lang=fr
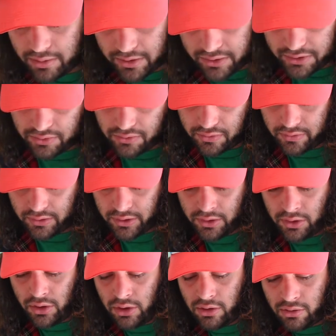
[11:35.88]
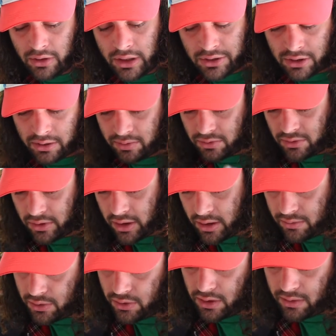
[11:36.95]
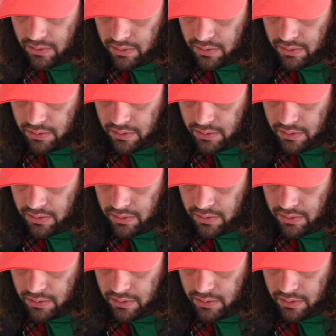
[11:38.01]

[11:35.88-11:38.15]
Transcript: prédictions en fait. Le gacha mon la